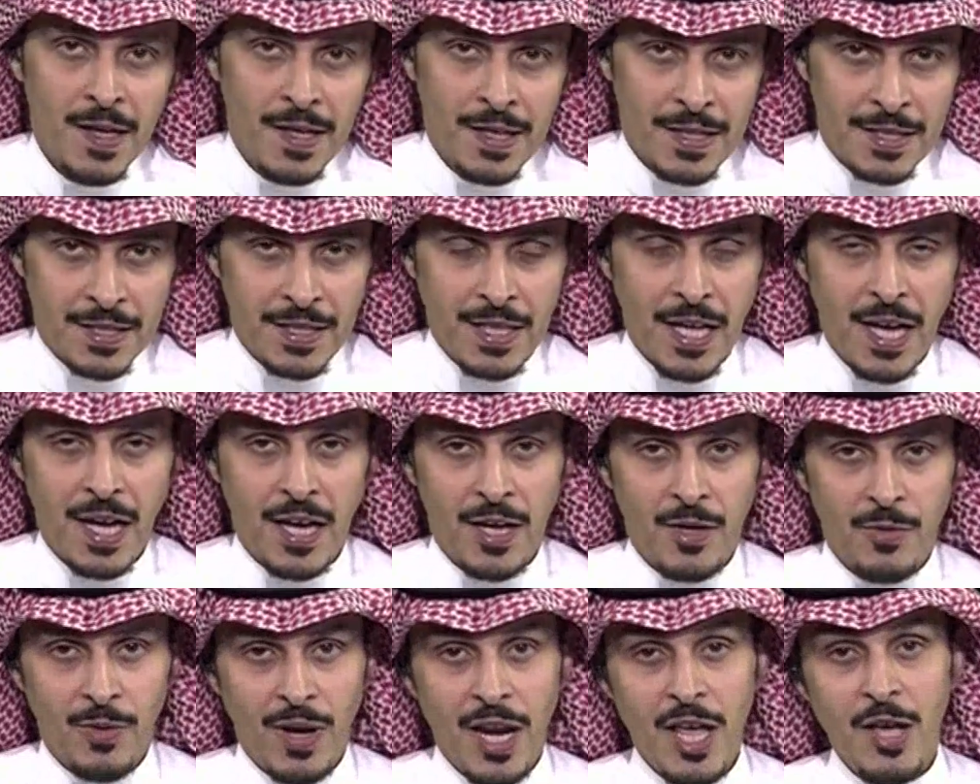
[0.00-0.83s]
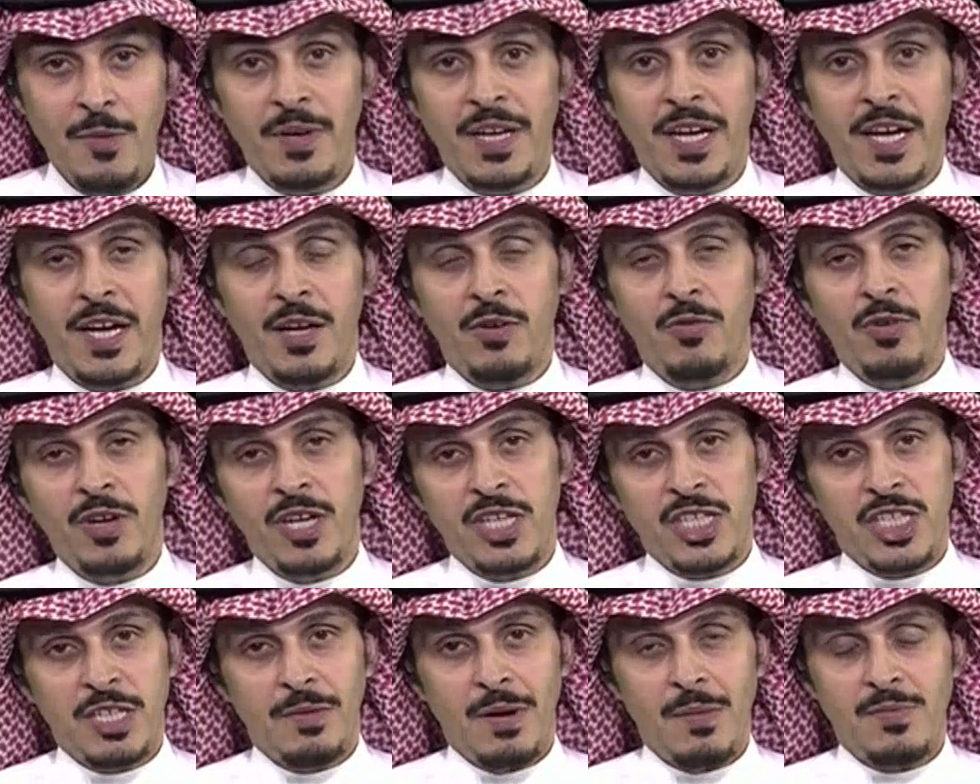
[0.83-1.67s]
اطلاقا ولا يمكن ان اقول ان
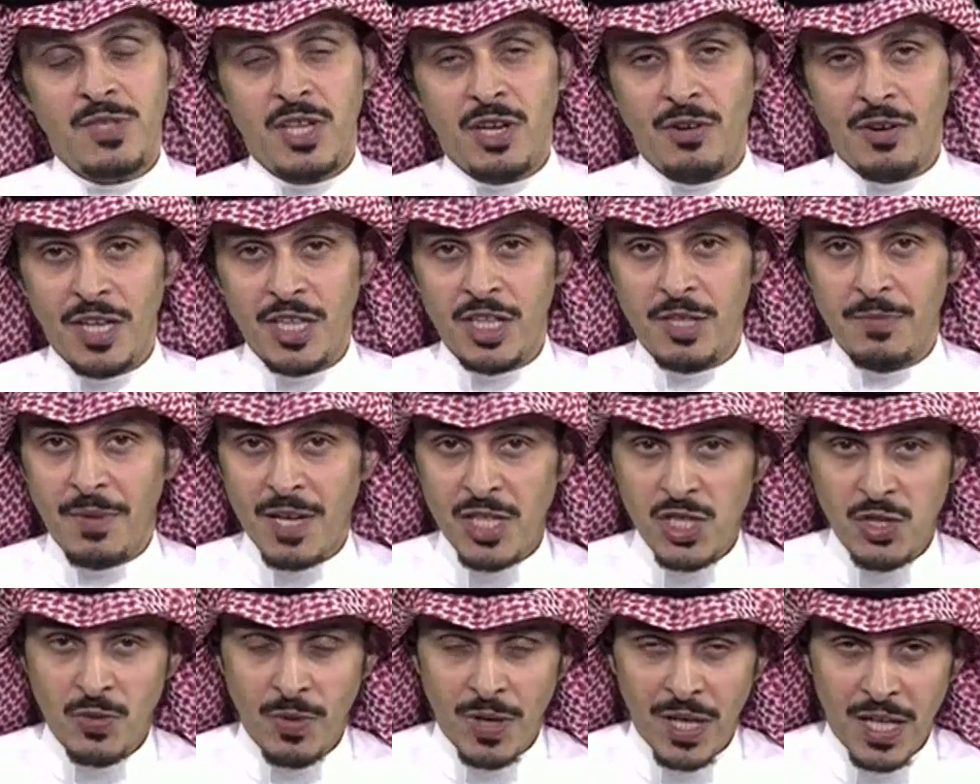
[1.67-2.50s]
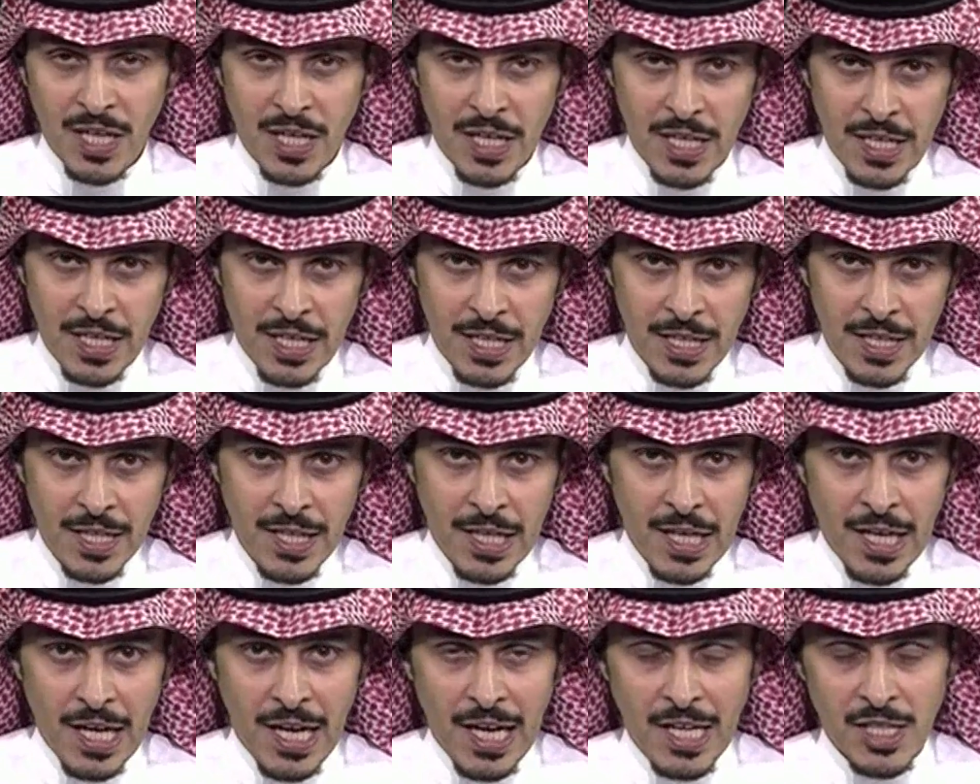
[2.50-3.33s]
الشباب سيقدم اسوا
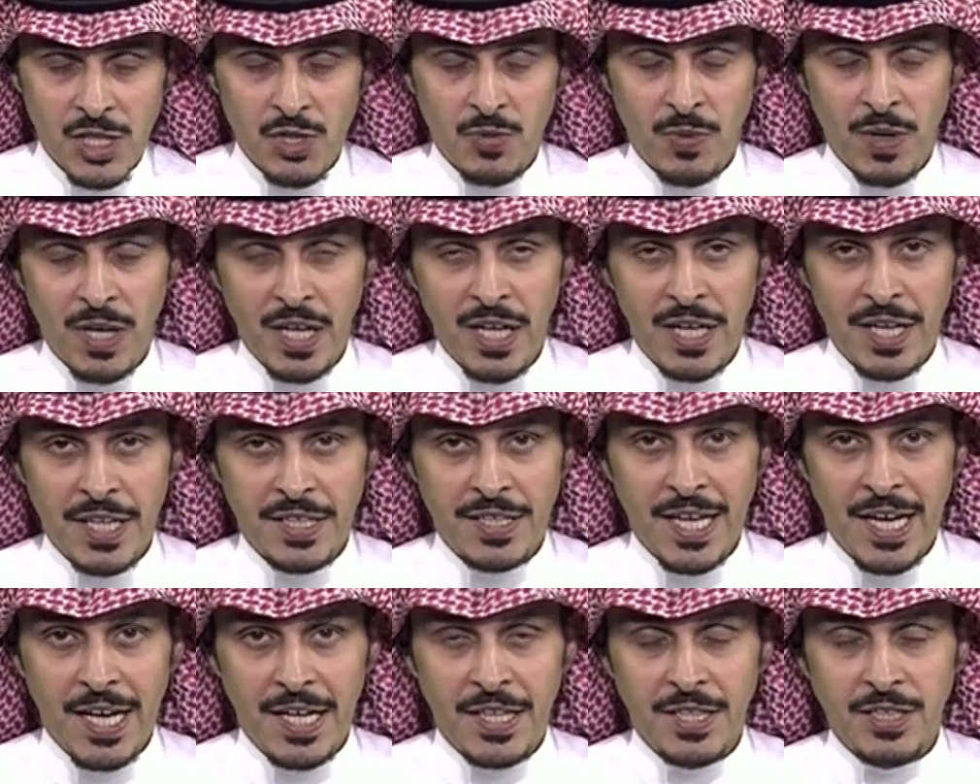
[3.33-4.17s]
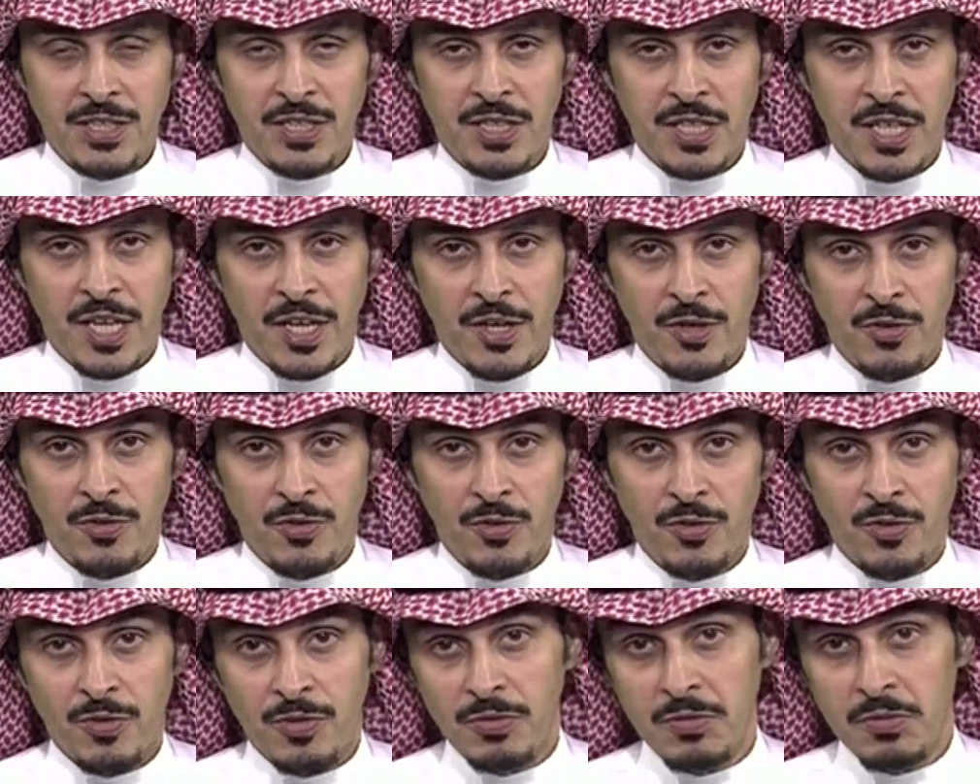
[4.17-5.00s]
أسوأ النتائج لأنه
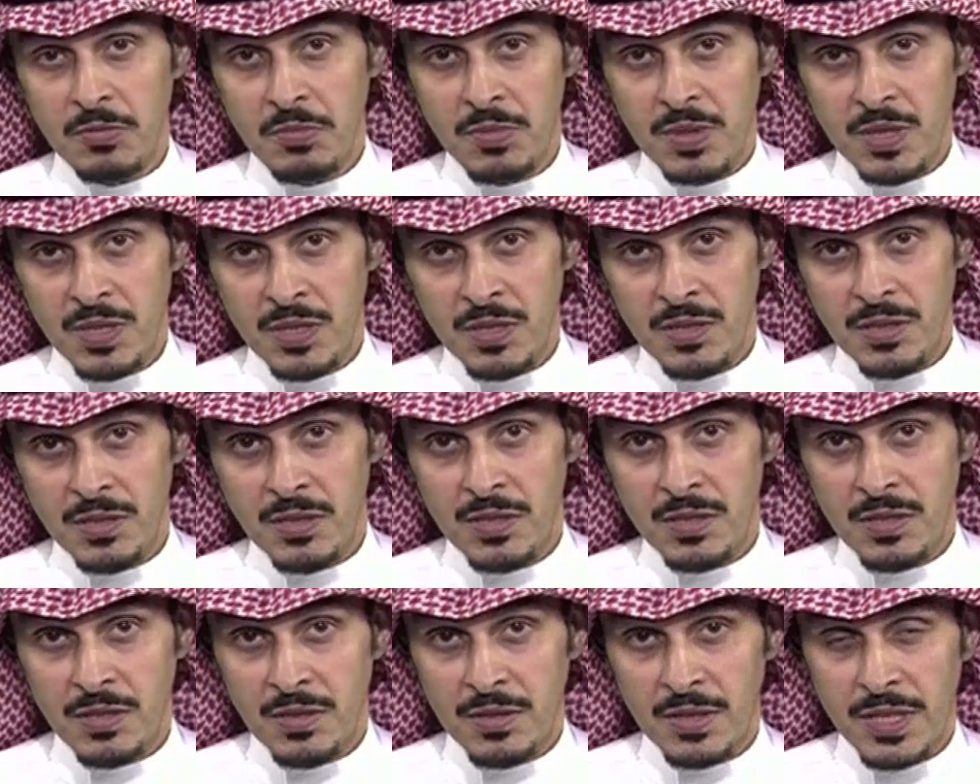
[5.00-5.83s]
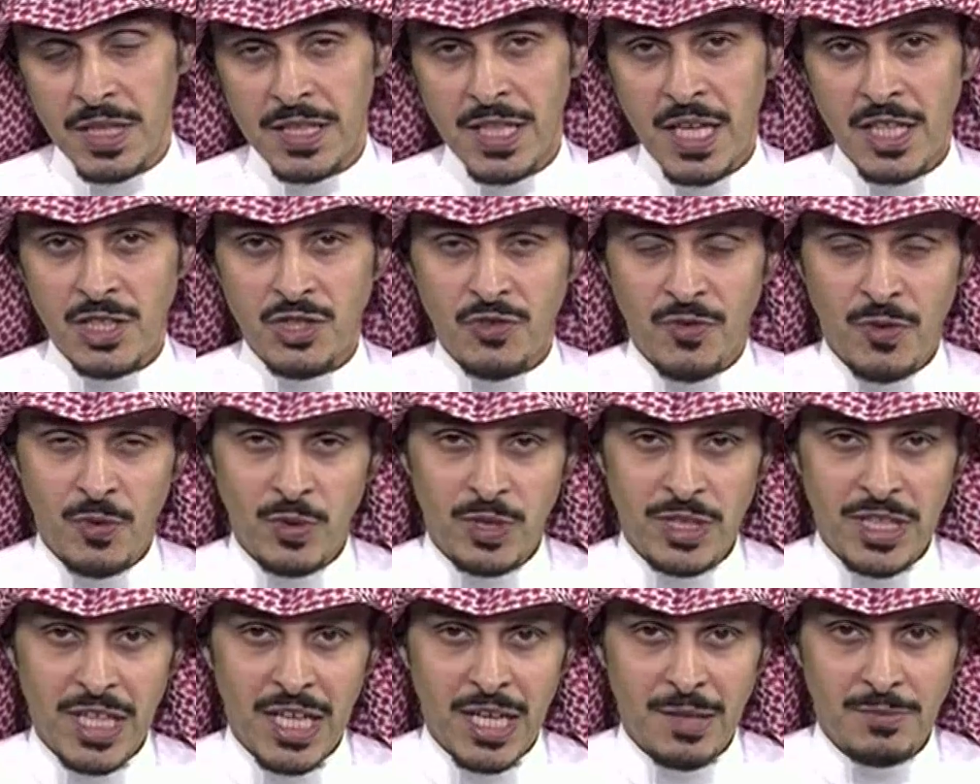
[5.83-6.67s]
آه، نتائج في
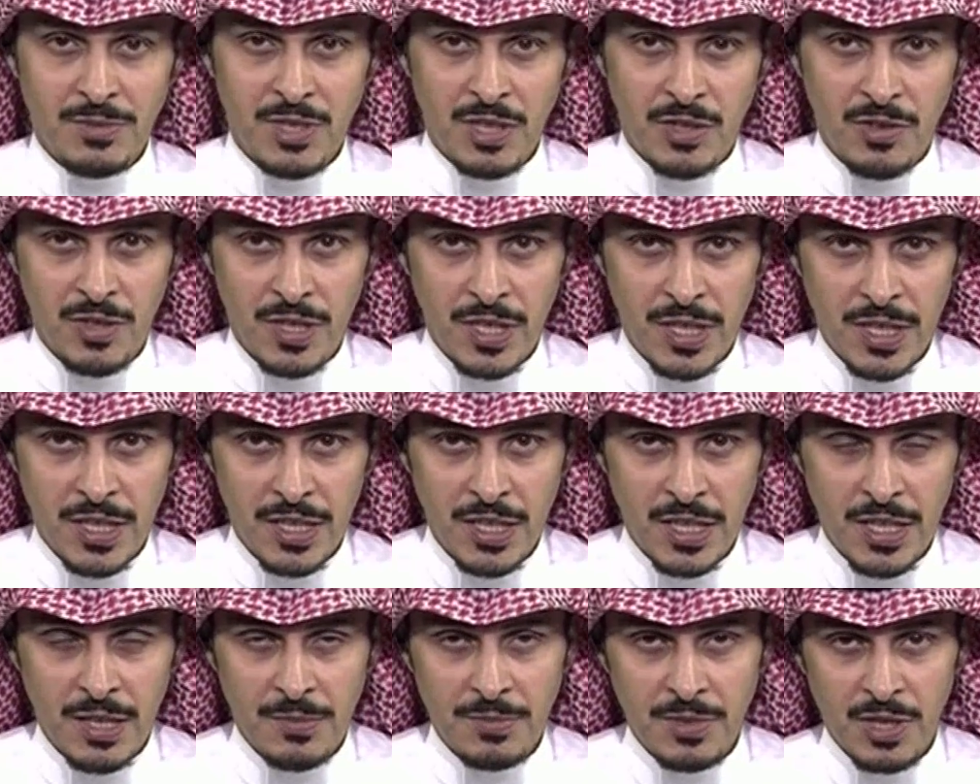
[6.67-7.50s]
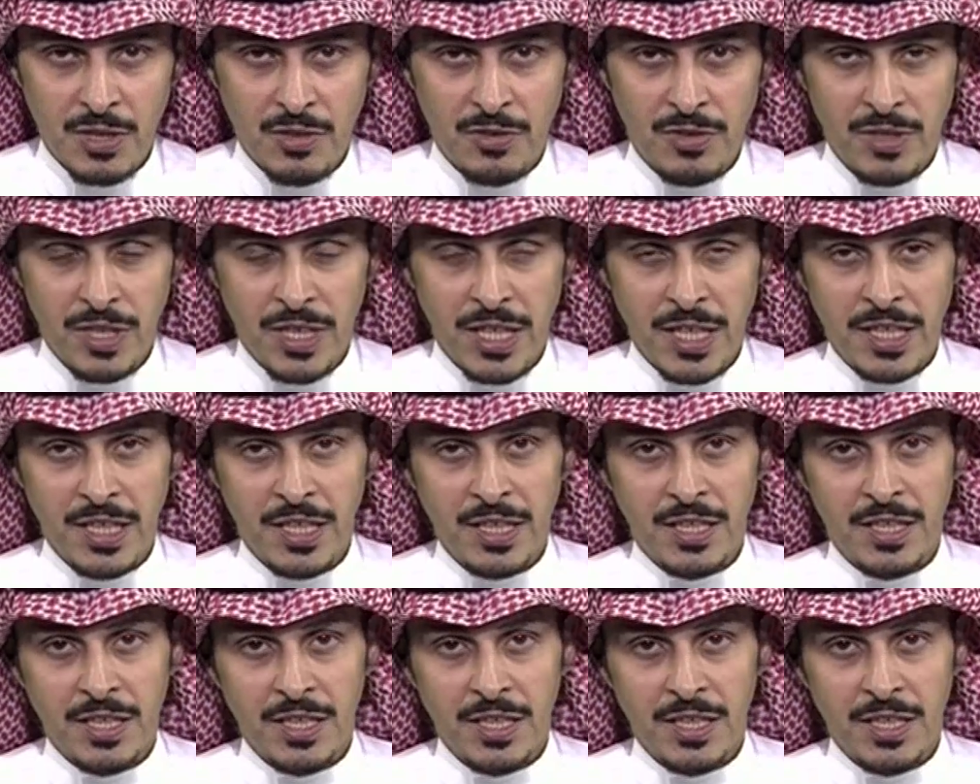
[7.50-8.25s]
الودية لم تكن آه، لم تكن يعني